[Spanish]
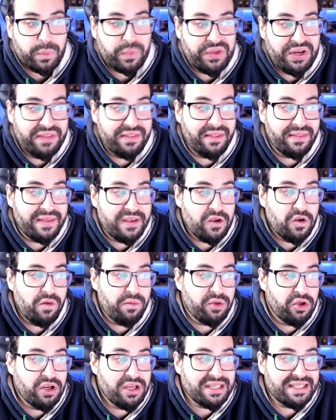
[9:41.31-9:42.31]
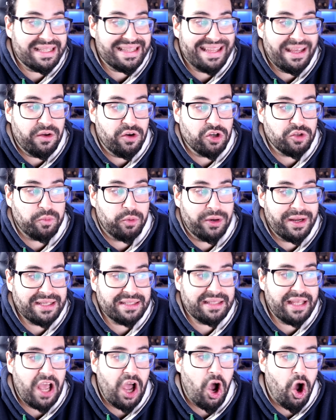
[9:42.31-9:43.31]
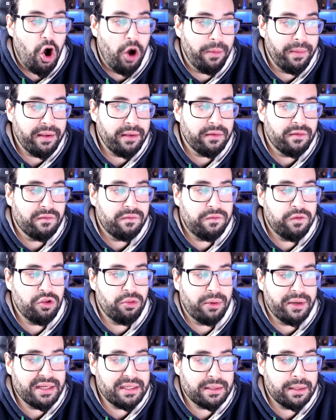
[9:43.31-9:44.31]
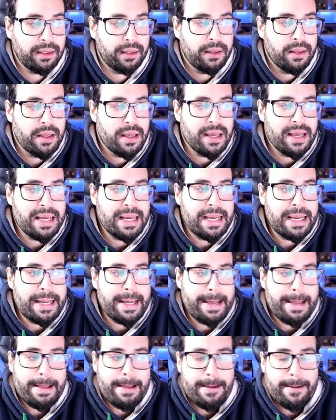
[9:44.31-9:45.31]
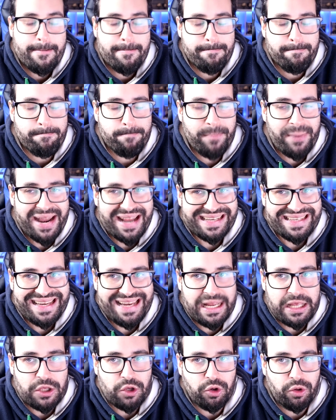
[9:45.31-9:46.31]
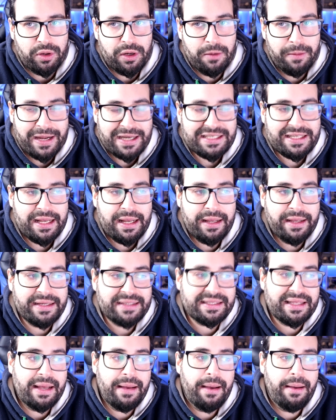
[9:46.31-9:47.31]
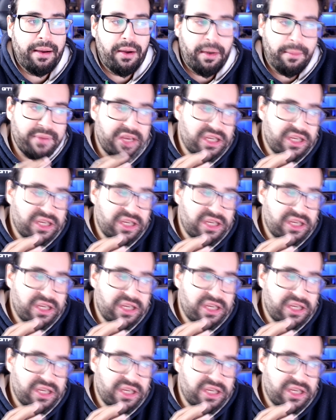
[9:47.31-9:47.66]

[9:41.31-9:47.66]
35 millones de euros por este joven futbolista brasileño. El Barça está ahora